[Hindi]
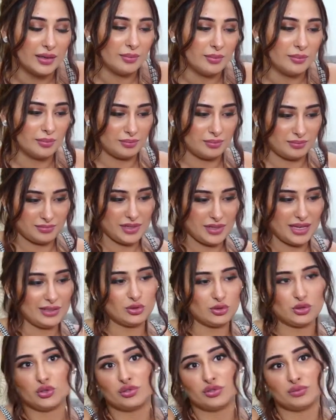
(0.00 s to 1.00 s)
हम्म। एक
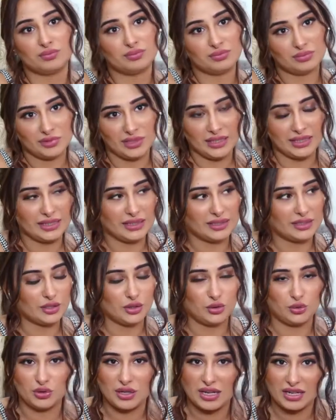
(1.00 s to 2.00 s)
तो ये
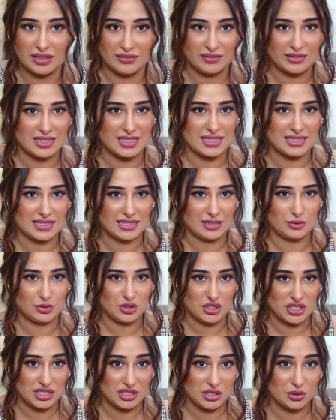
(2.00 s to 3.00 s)
कोरोना की वजह से
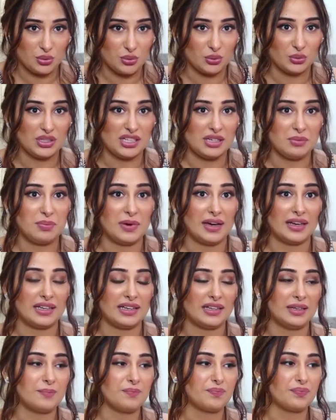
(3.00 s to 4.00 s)
कुछ चीज़ें हो नहीं
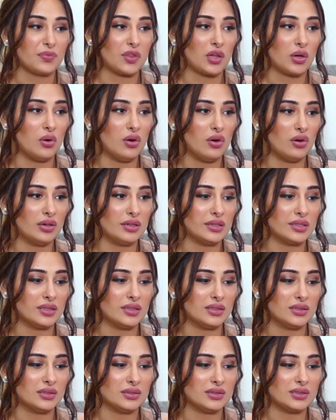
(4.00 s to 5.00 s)
पाई हम्म।
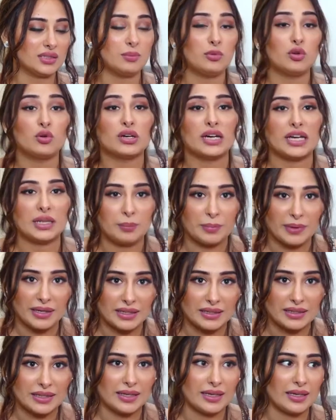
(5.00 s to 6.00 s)
और सब लोग घर पे
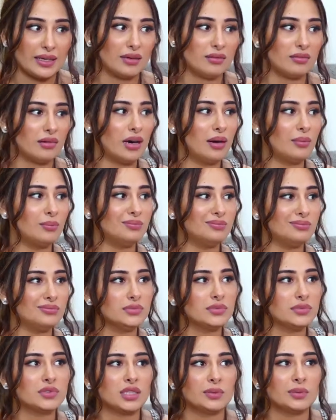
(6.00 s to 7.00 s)
ही थे अब
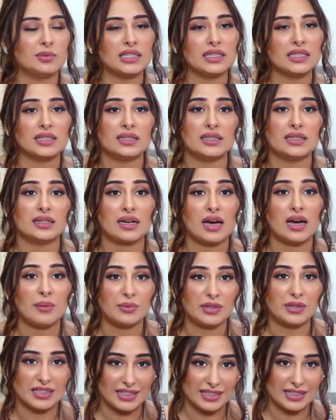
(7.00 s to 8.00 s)
जब धीरे धीरे काम
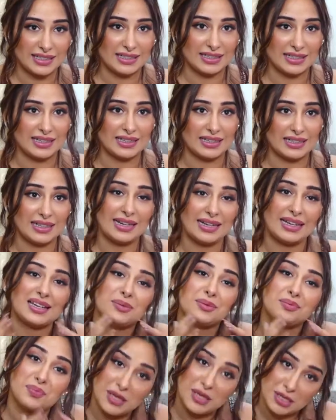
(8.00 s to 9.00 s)
करने के लिए निकल रहा है
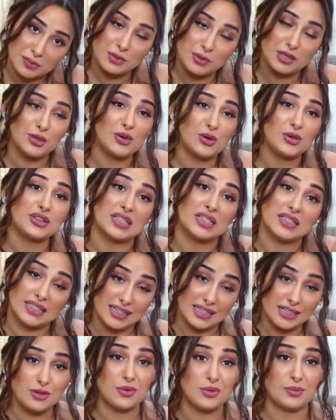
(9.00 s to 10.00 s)
लेकिन फिर भी लोग
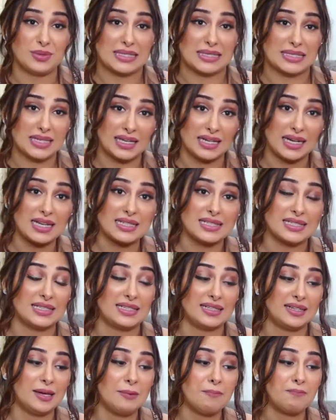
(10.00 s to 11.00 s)
थर्टीन को मिस करें
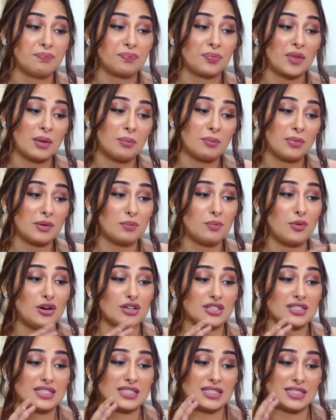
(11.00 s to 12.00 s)
इसीलिए बिग
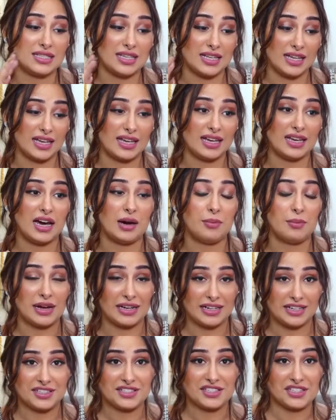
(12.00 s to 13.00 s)
बॉस ने
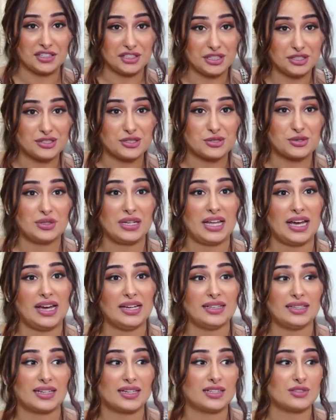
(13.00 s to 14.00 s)
हमारे सीनियर्स को लाया
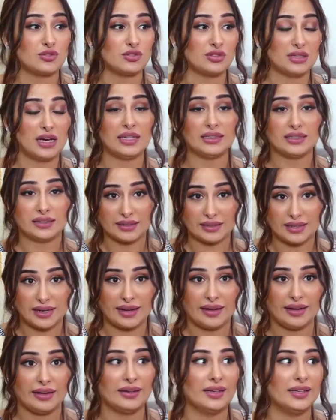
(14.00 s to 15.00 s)
ताकि सिद्धार्थ अगर
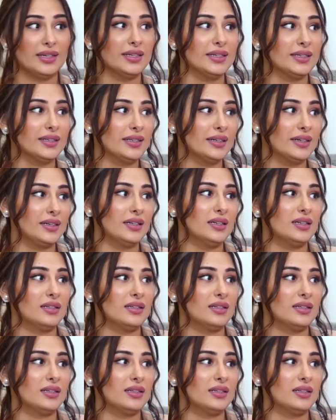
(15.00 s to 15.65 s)
है या